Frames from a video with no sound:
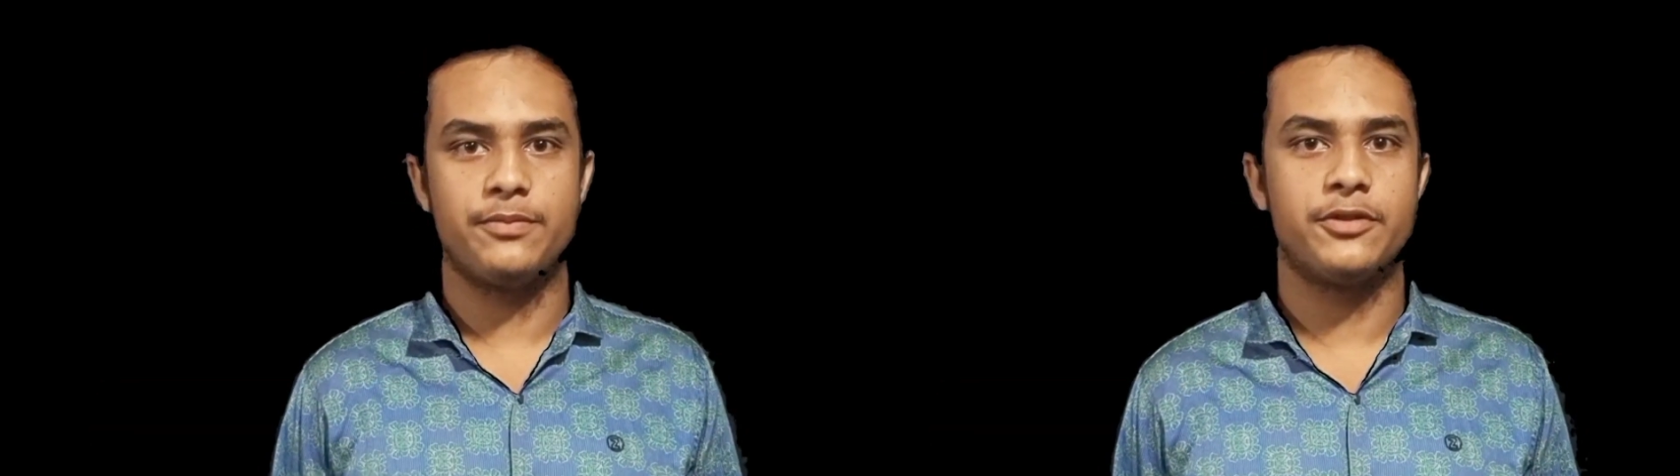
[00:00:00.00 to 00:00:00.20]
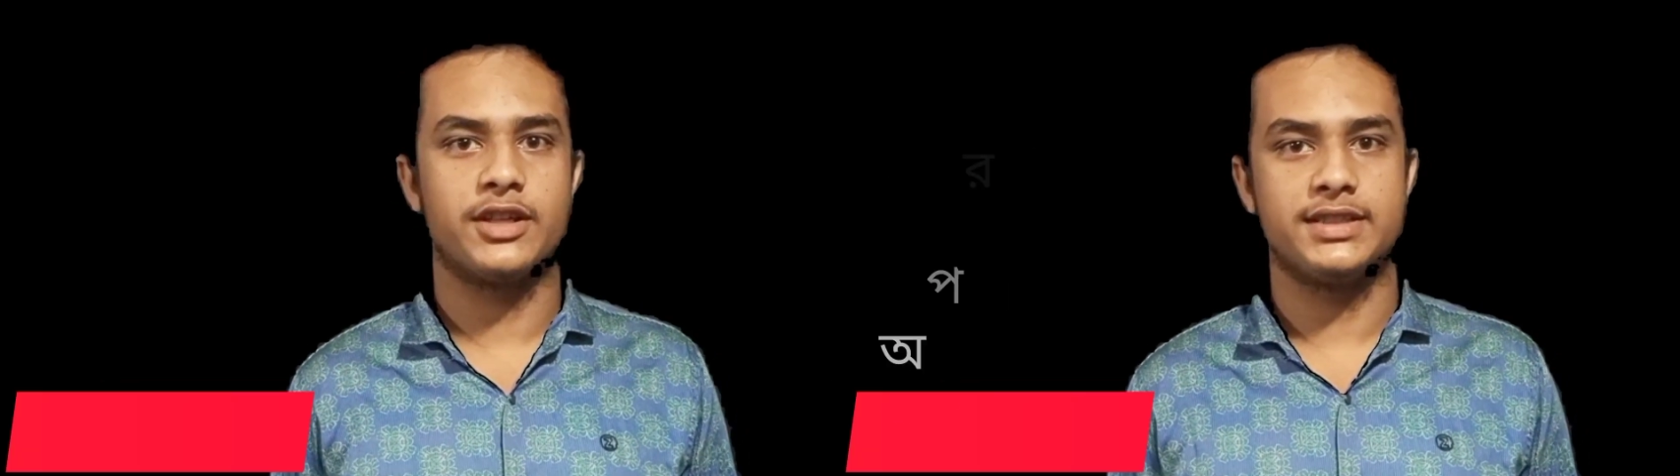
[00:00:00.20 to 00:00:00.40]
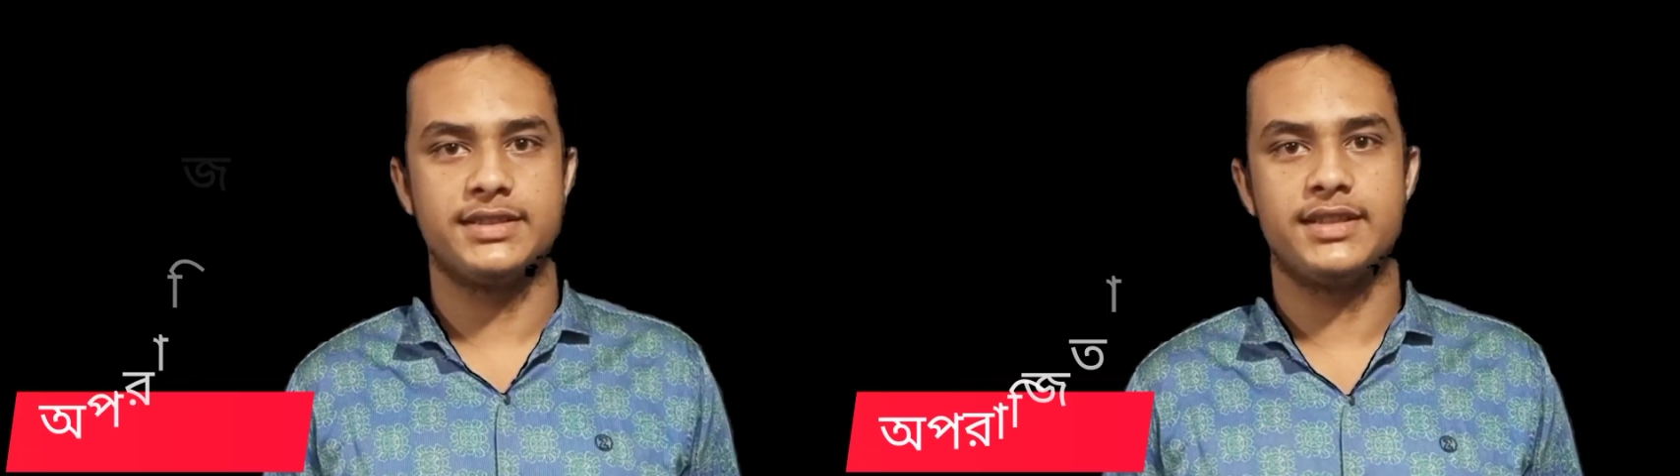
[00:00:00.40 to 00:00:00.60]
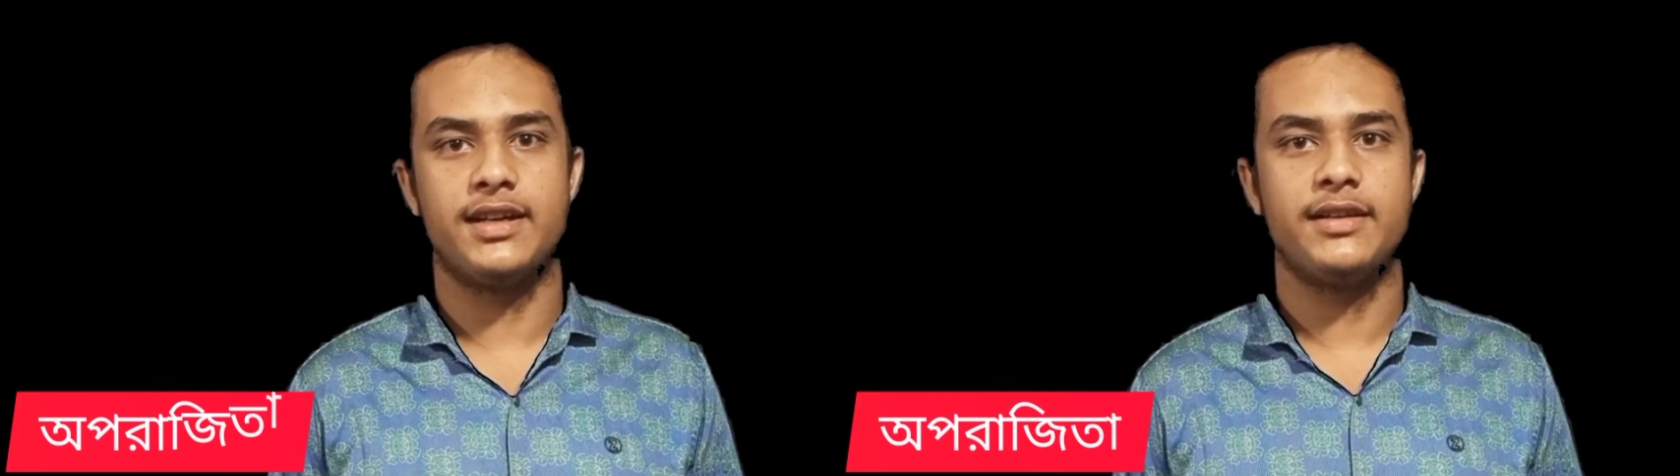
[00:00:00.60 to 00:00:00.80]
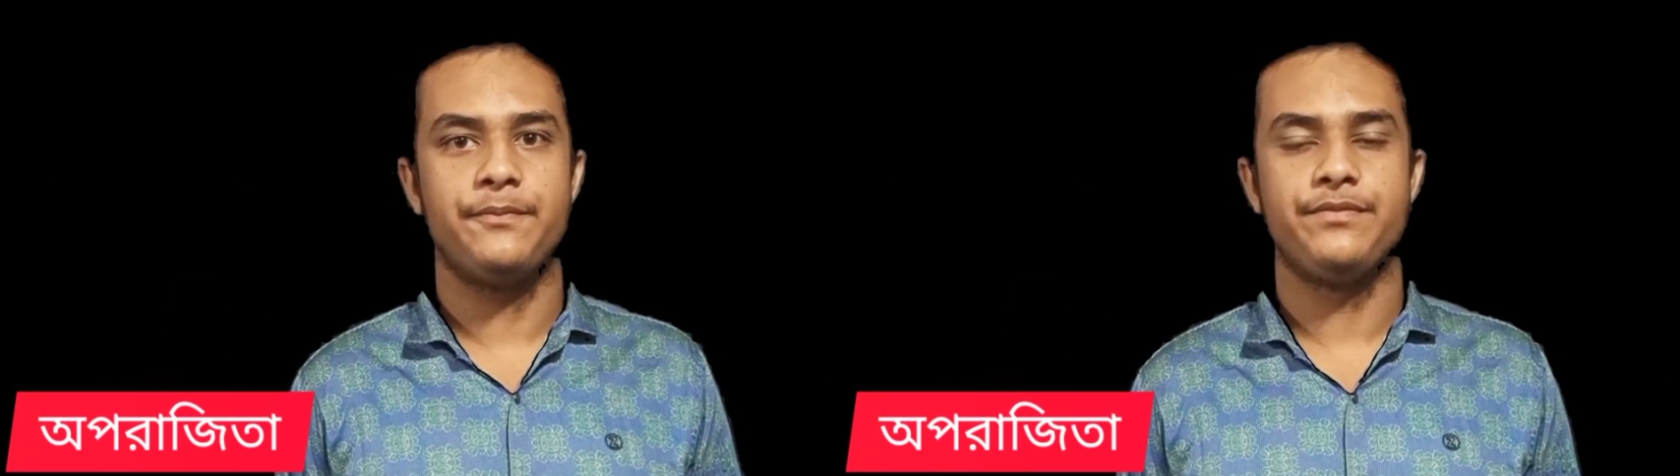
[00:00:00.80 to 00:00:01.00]
অপরাজিতা
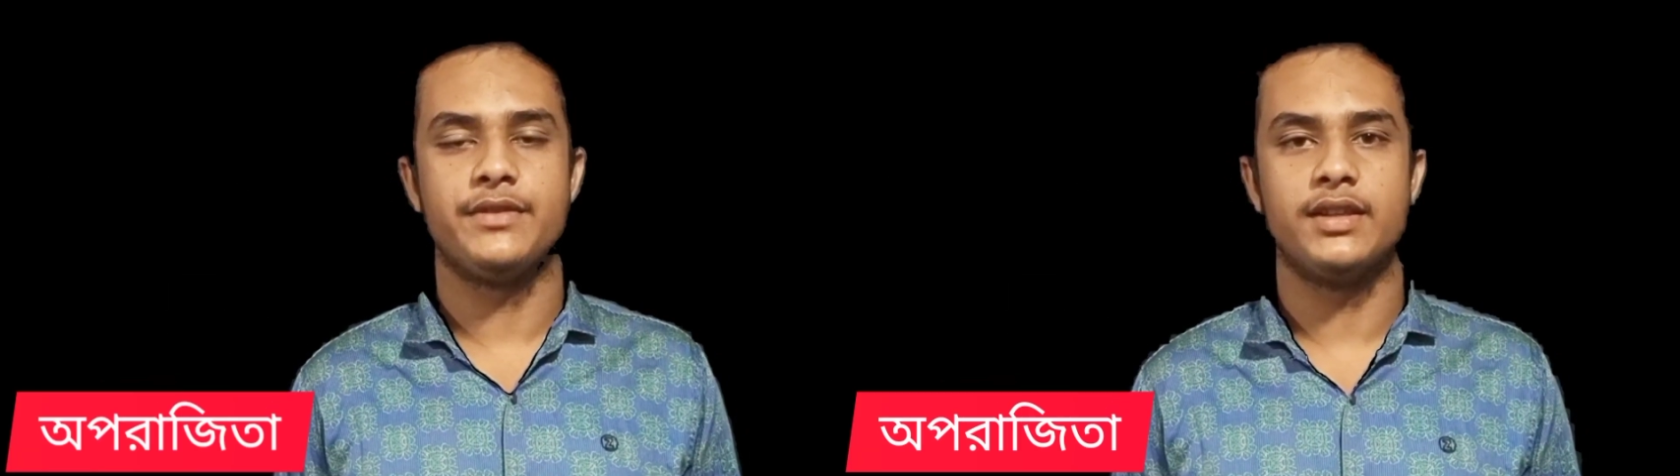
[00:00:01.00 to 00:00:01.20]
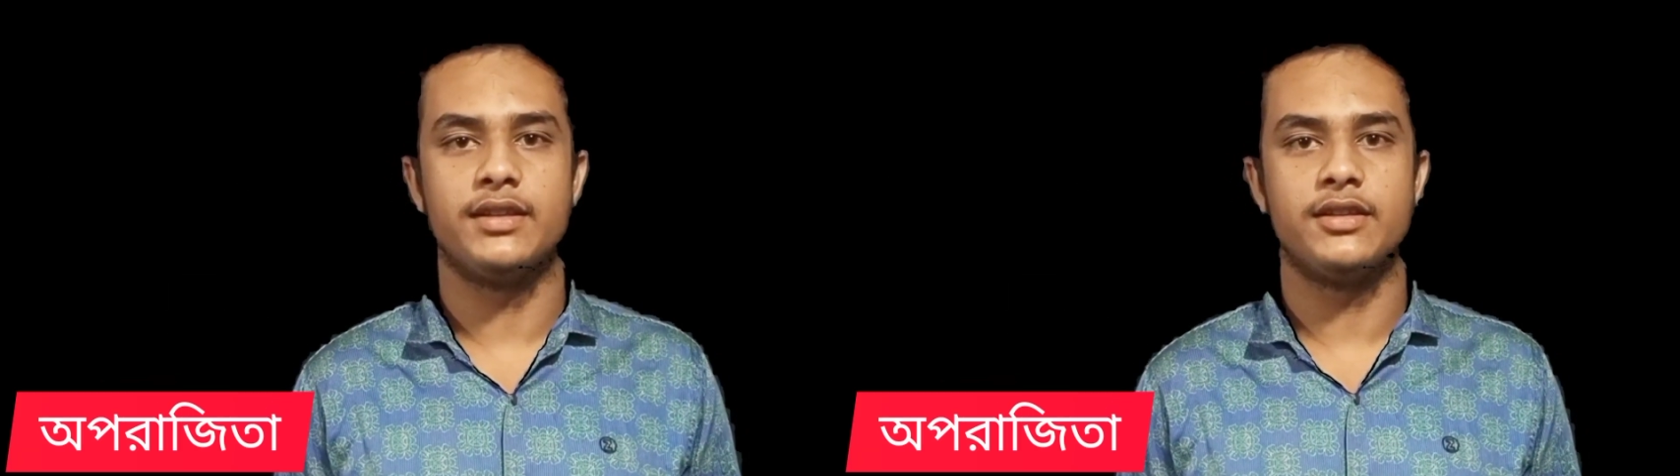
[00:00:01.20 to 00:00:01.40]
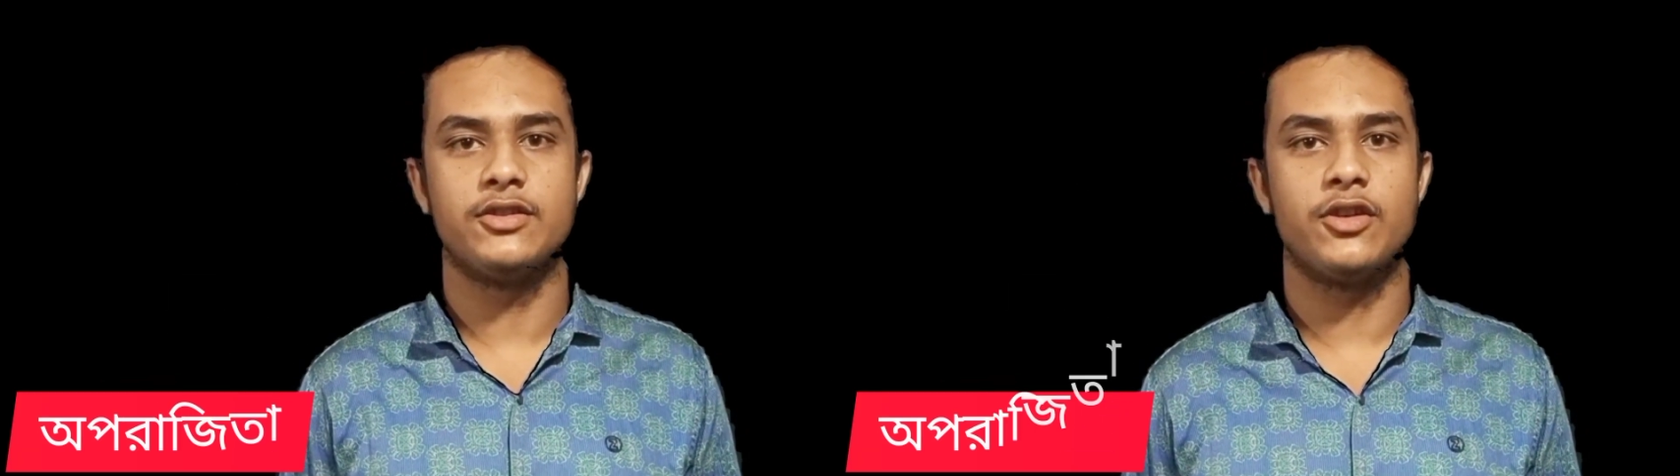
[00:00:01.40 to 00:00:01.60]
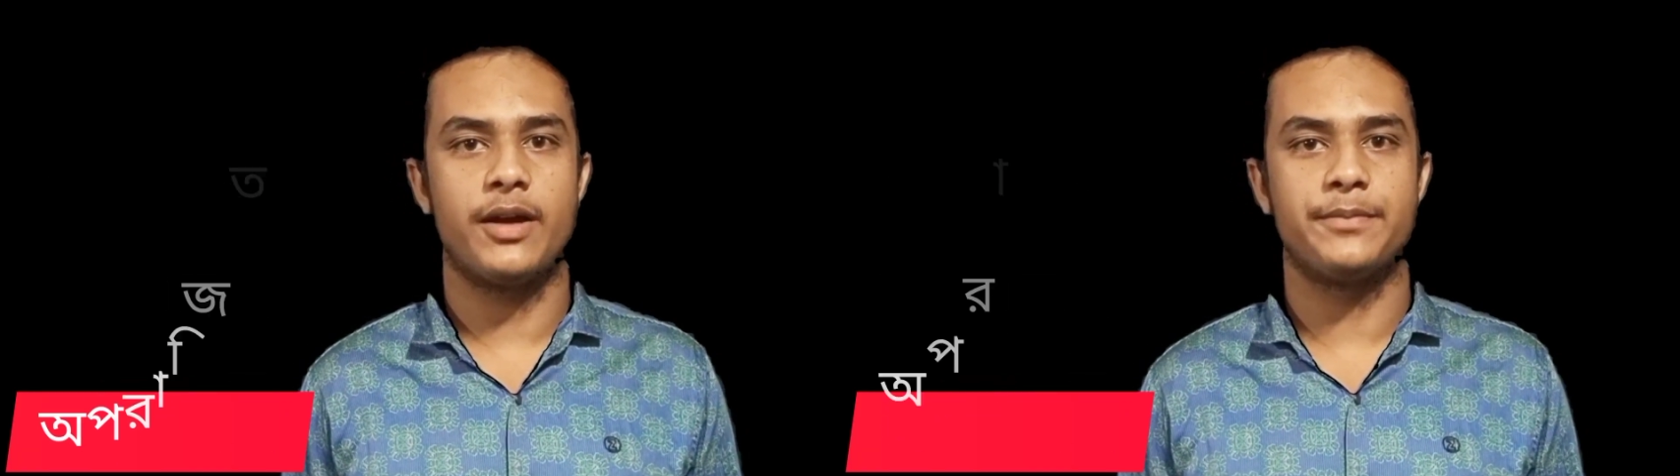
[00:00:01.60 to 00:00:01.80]
তো